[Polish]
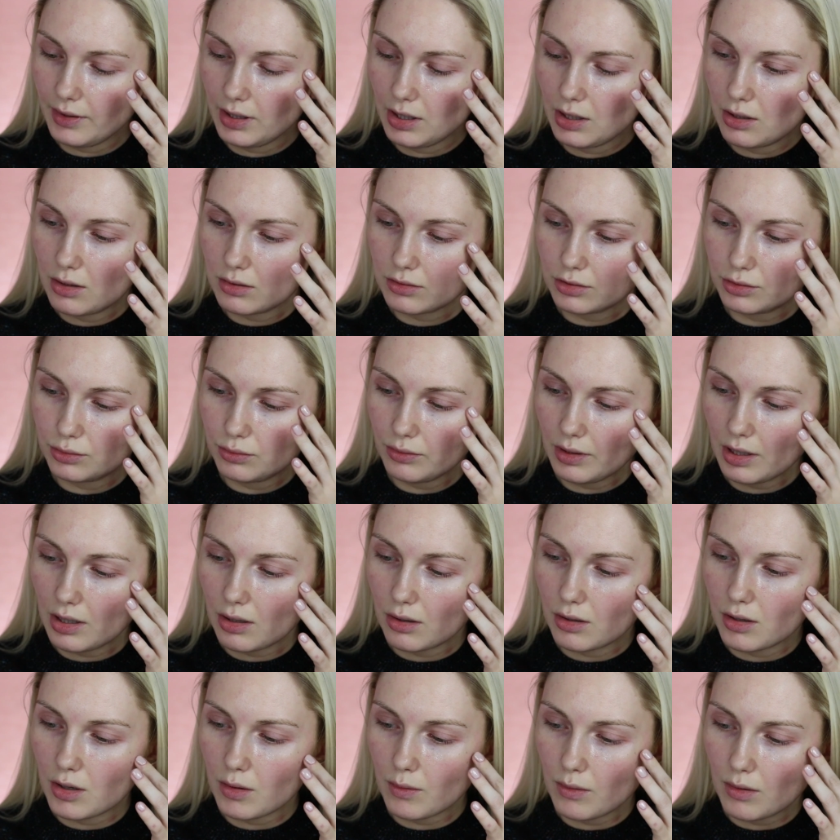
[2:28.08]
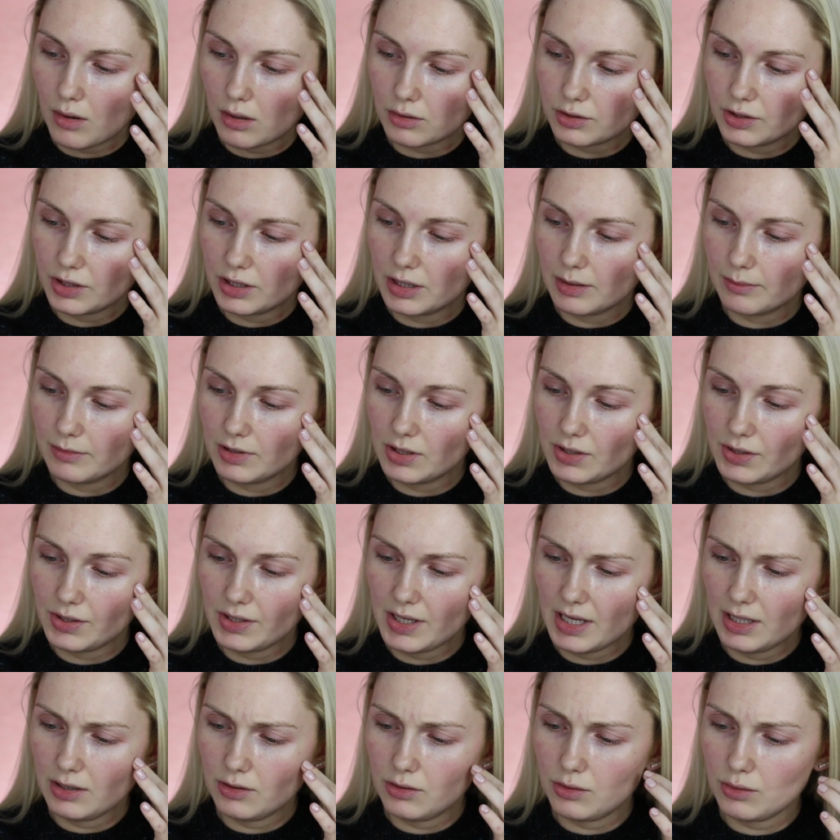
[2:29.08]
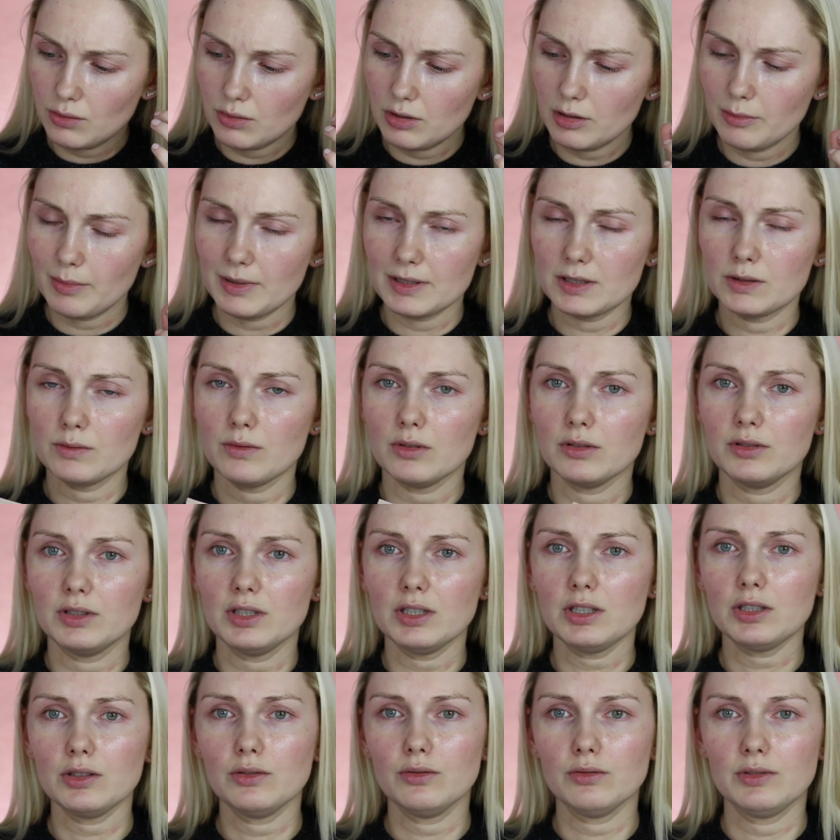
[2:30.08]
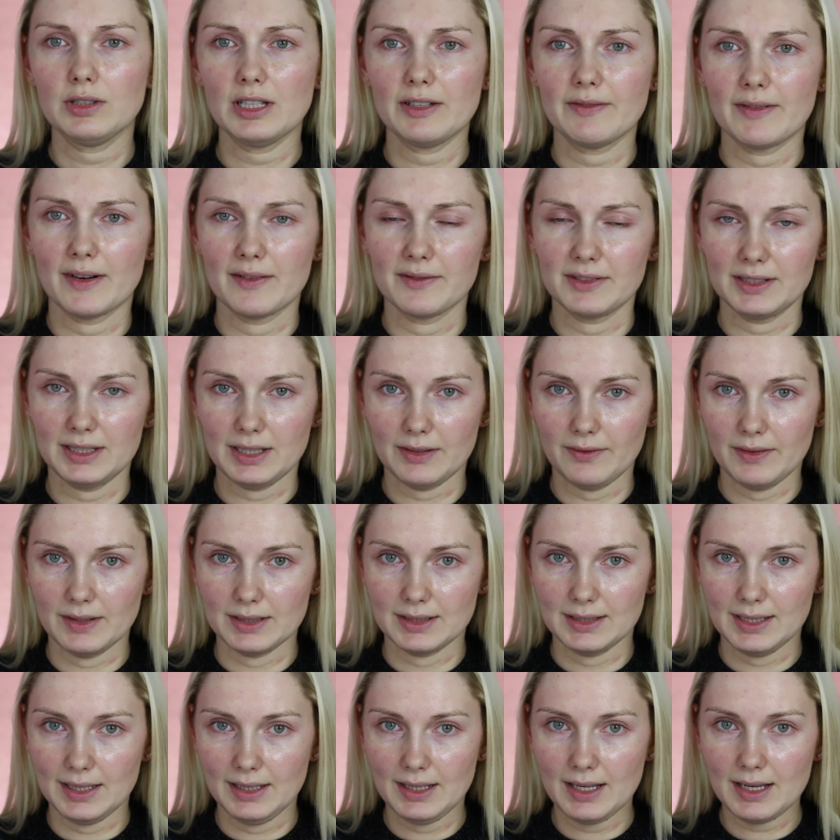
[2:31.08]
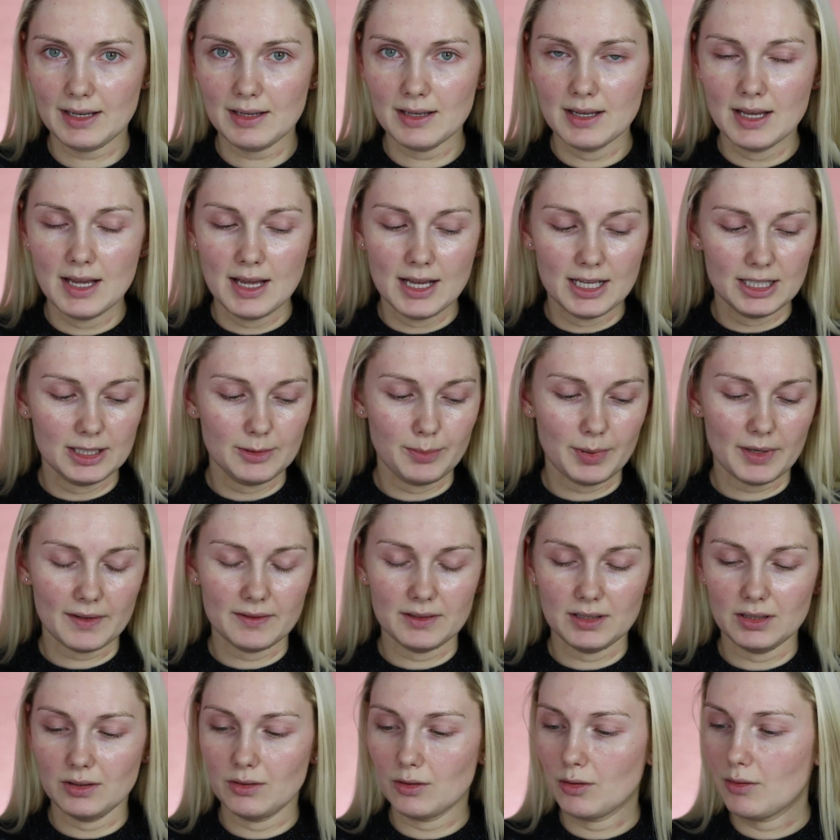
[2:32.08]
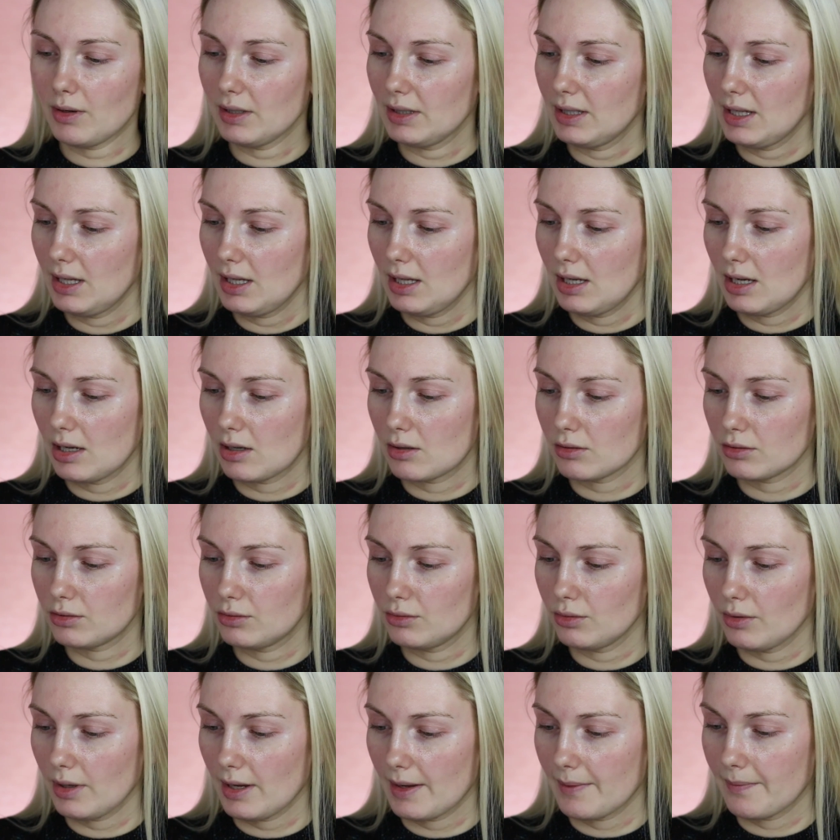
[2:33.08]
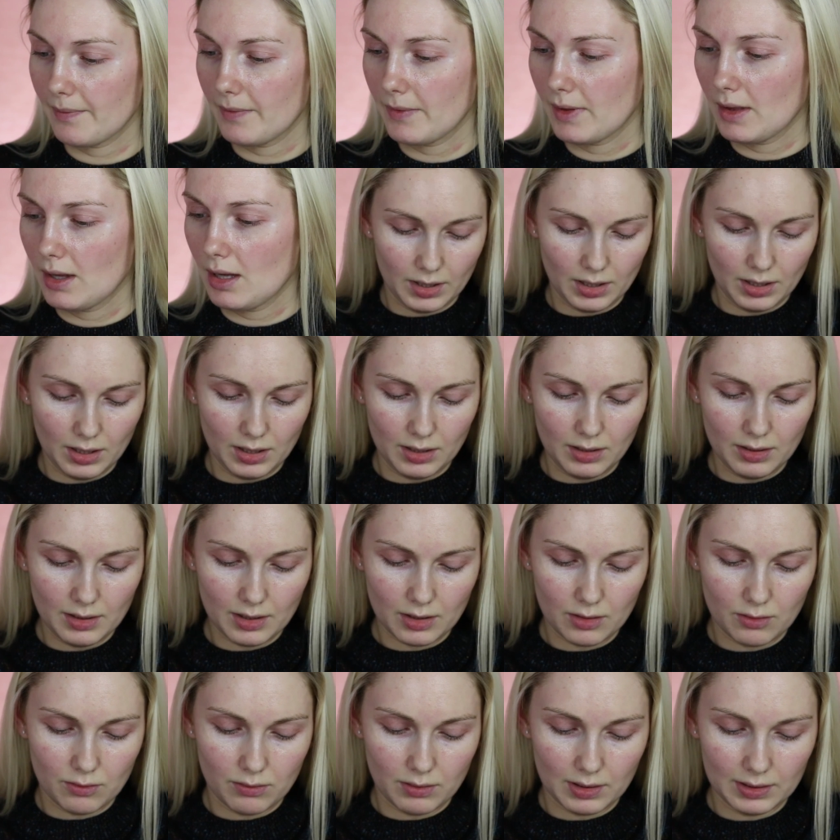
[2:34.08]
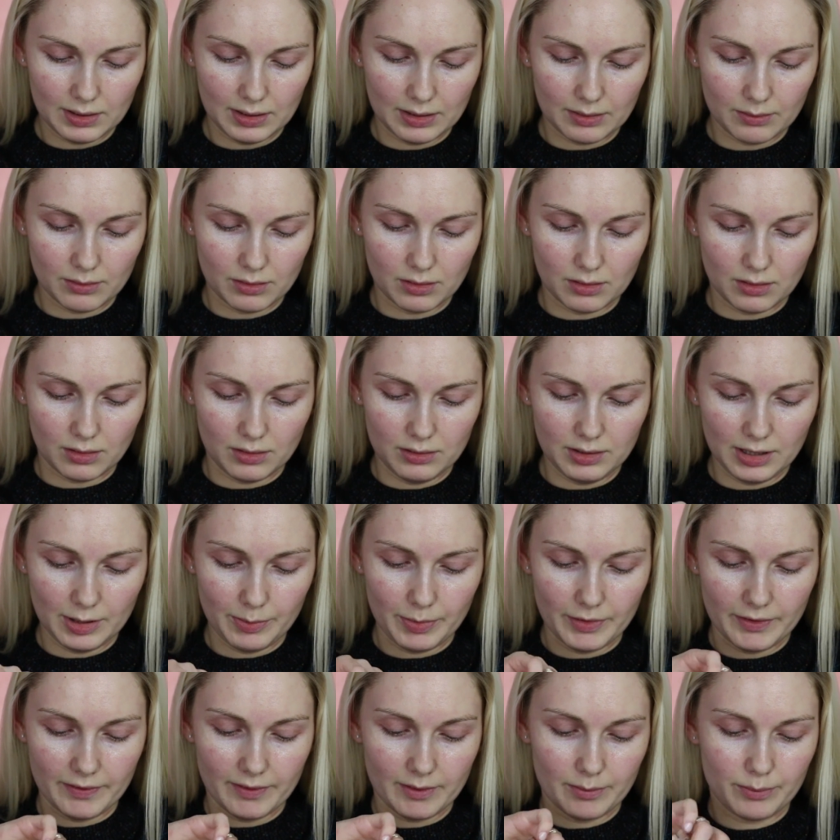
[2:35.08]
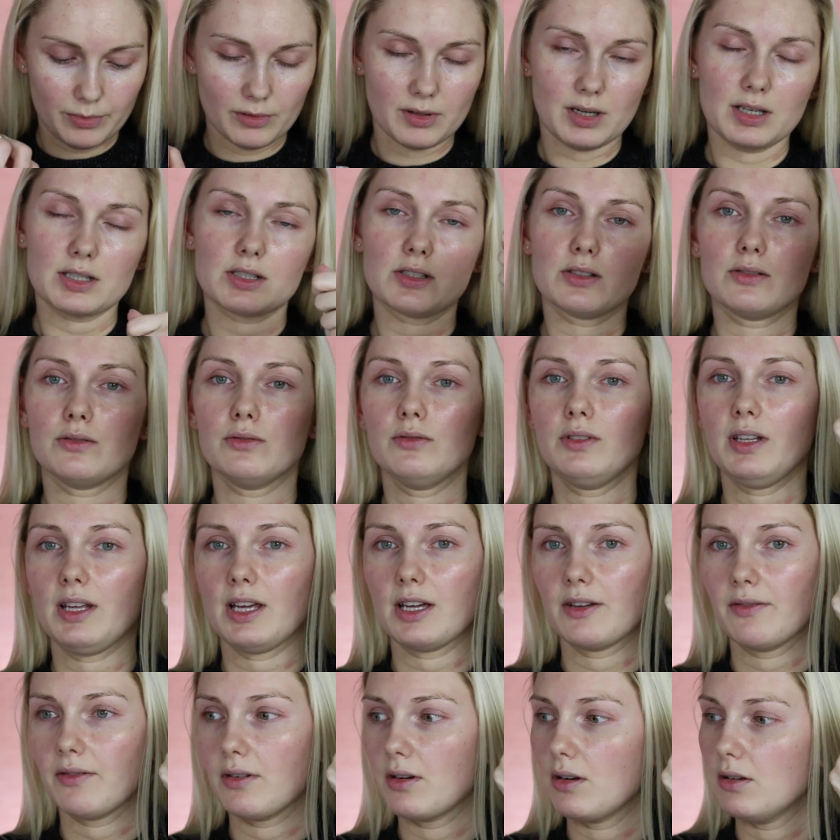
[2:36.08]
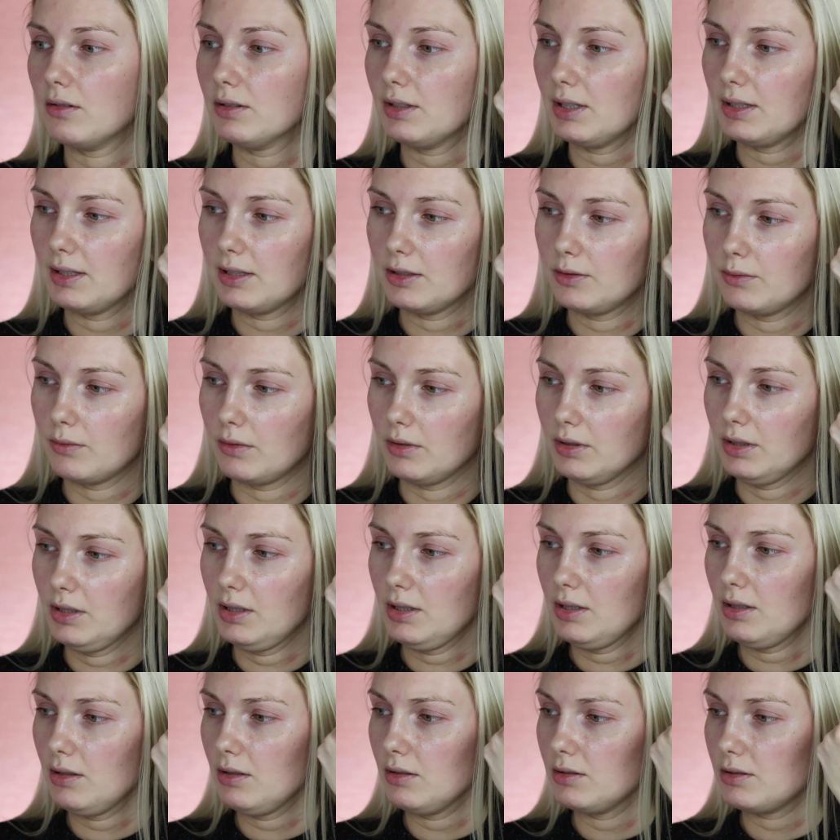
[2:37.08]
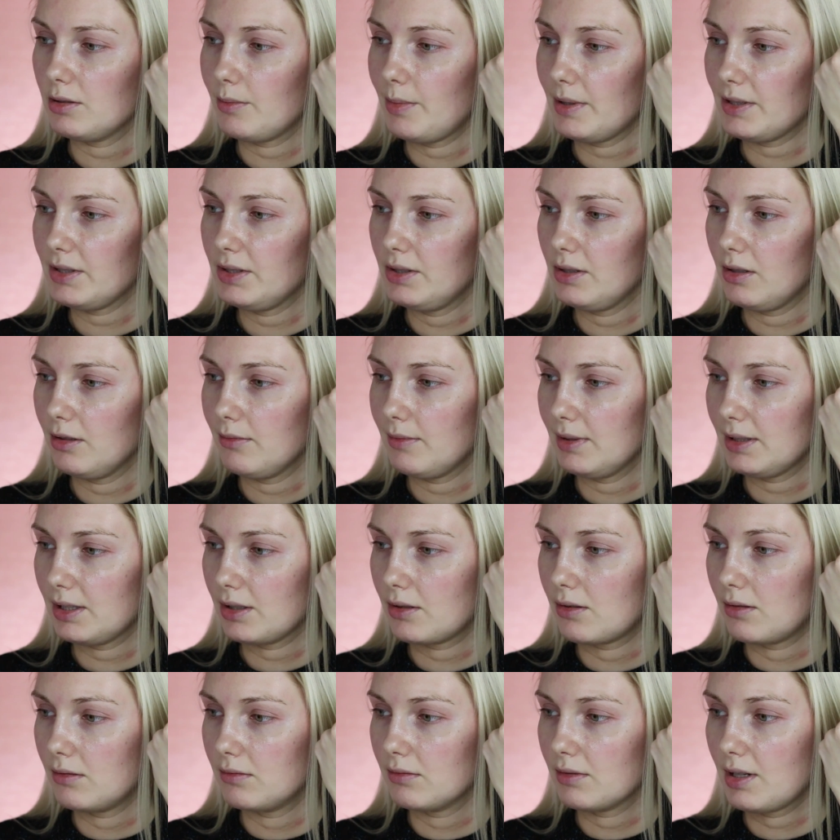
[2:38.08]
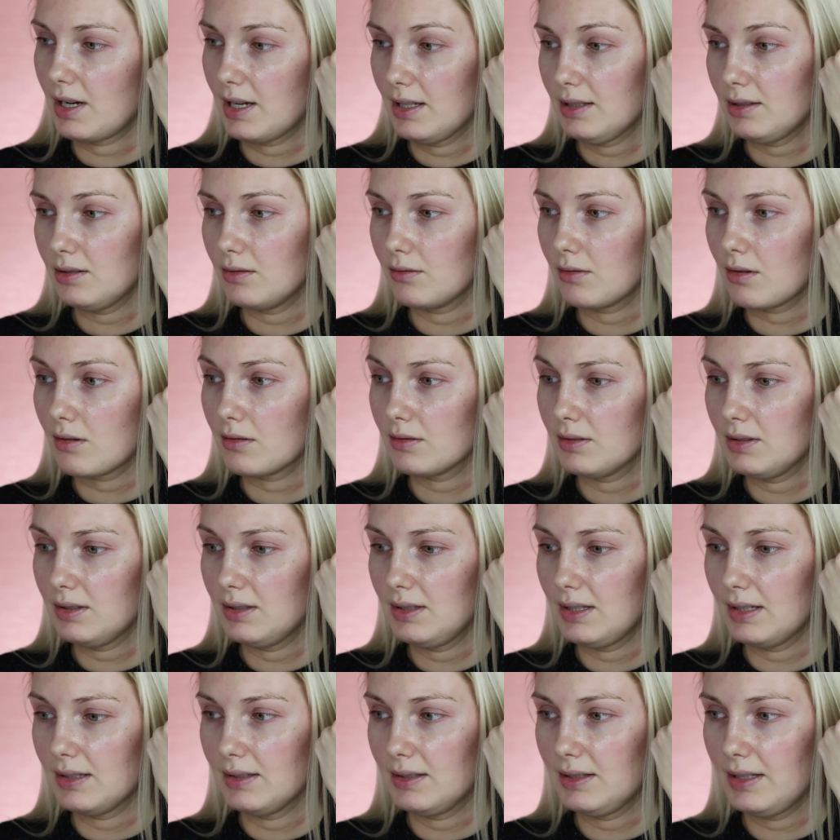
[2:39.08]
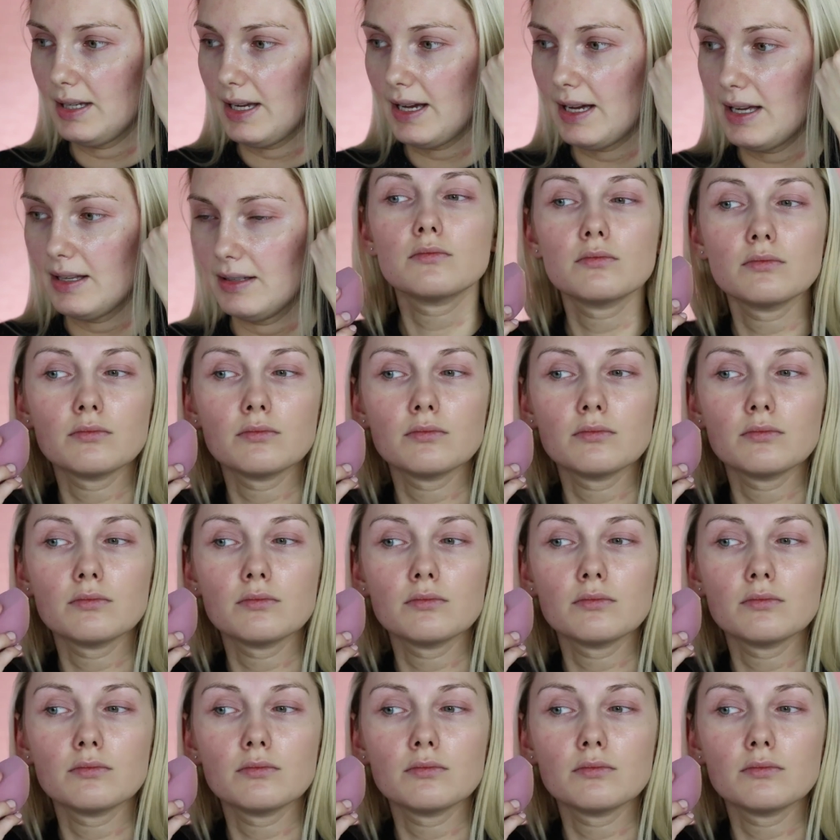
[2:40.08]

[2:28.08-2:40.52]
i kosztuje około 70 chyba złotych. Tutaj Wam wstawię cenę, sprawdzę dokładnie ile kosztuje i nakładam go. Najpierw Wam pokażę tutaj, jak wygląda na dłoni. I zobaczcie, on ma taką gęstą konsystencję.